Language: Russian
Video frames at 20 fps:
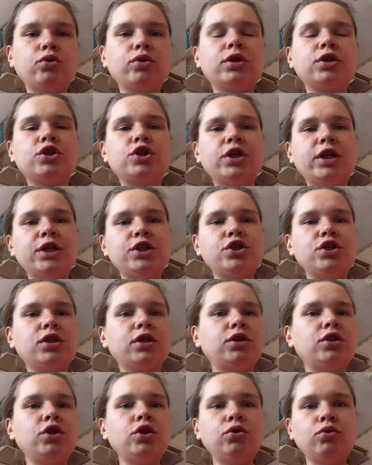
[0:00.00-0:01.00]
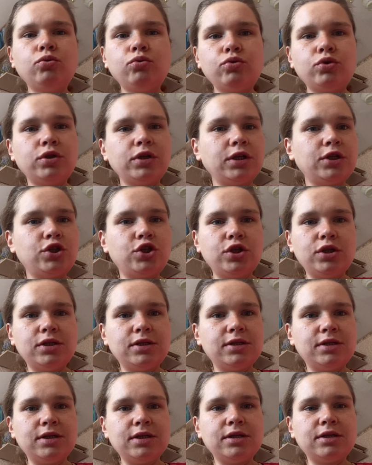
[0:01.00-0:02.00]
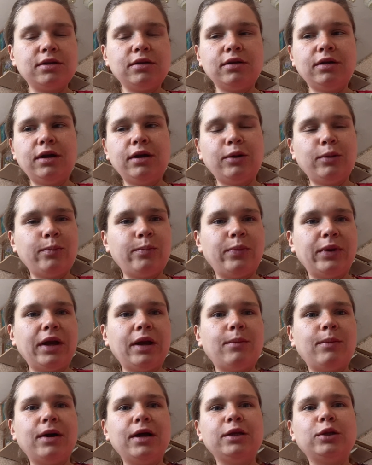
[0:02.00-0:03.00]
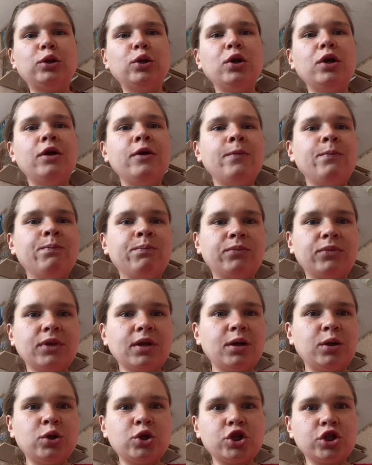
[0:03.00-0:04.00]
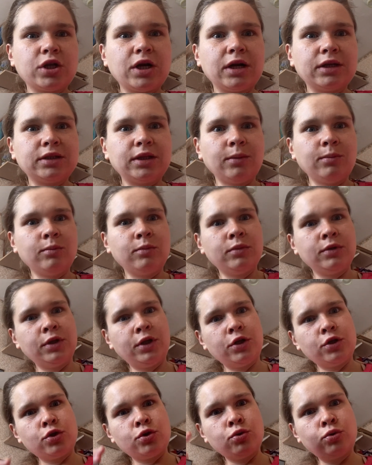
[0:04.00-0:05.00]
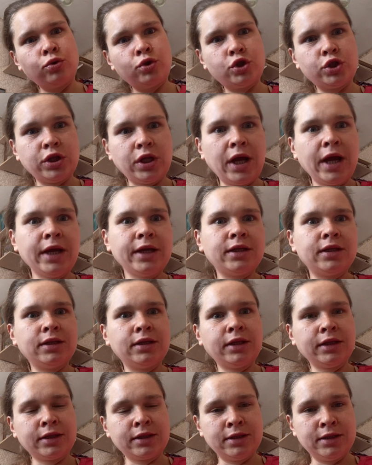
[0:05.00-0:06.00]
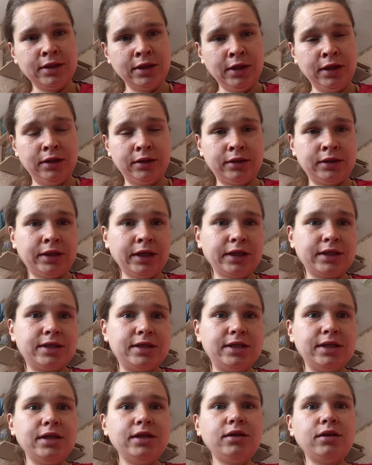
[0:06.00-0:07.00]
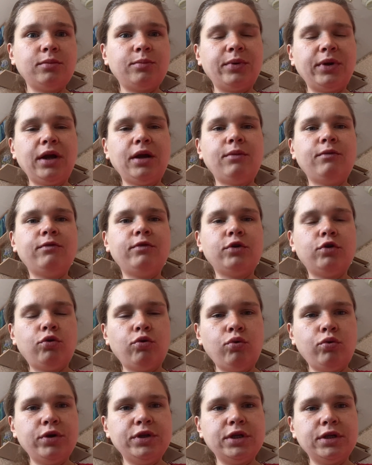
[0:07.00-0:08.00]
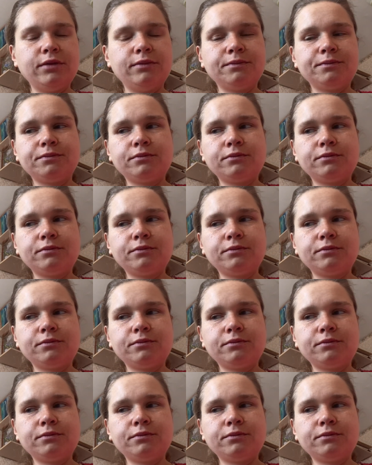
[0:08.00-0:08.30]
кишечник не нужно чистить э, прям от как там нарисуют шлаки, токсины прям выходят.